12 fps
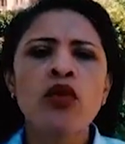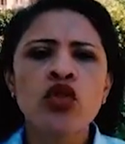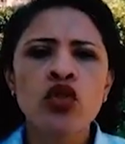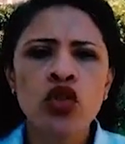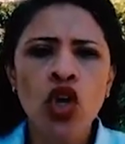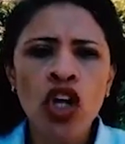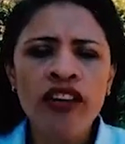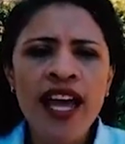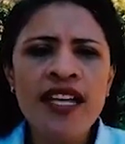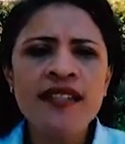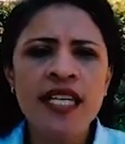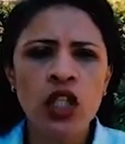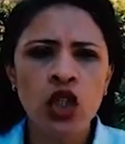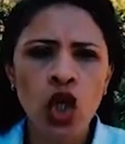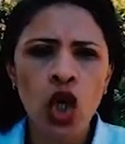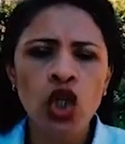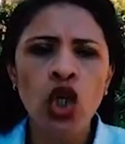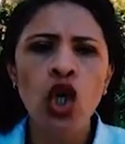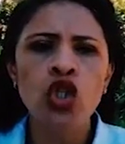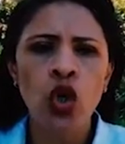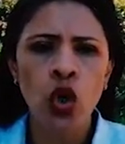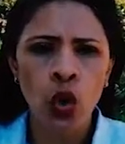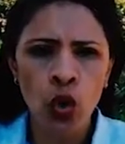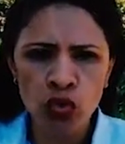Vamos todas y
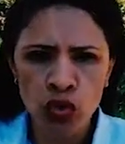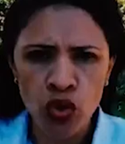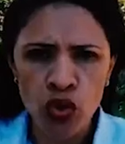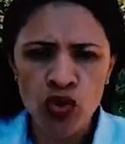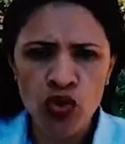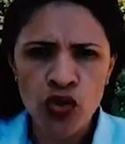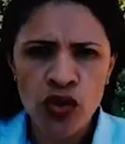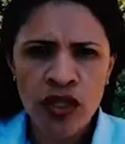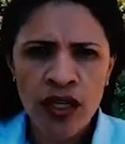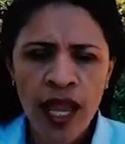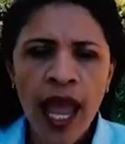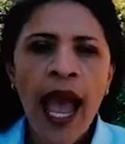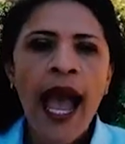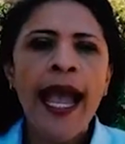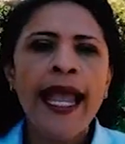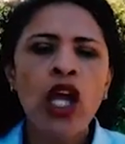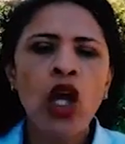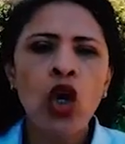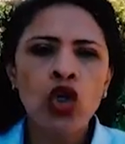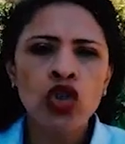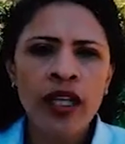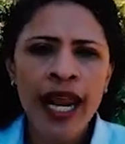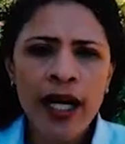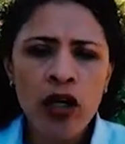todos juntos a
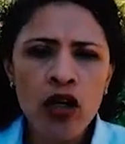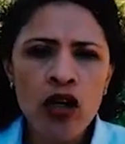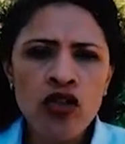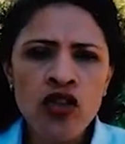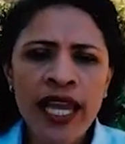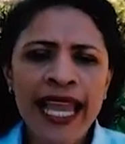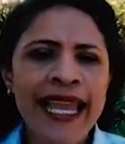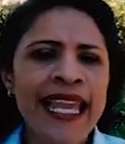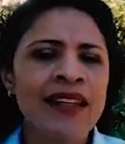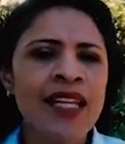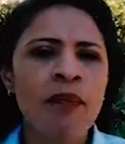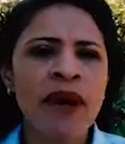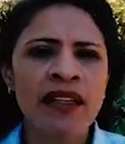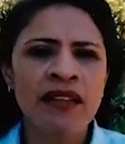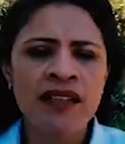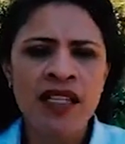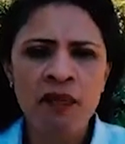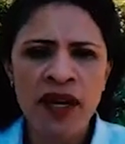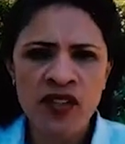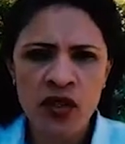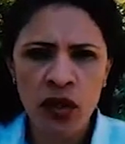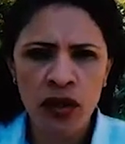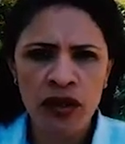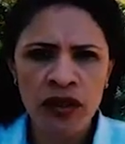encontrarnos en esta
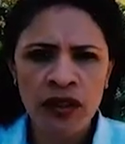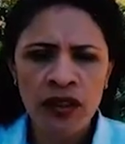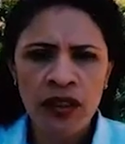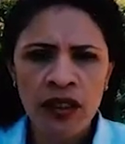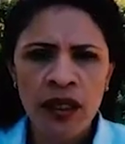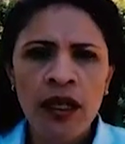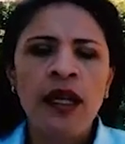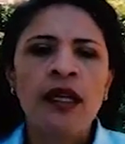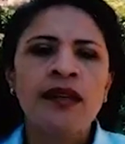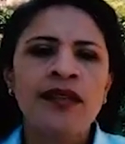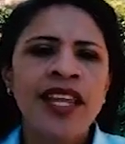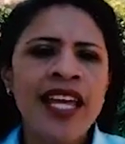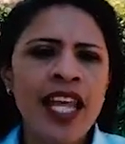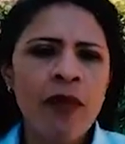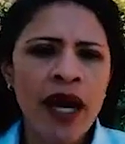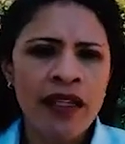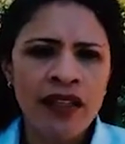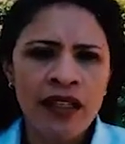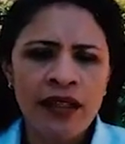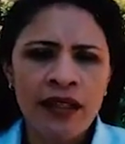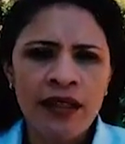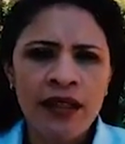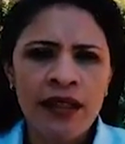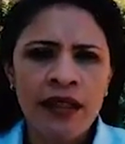participación de debate,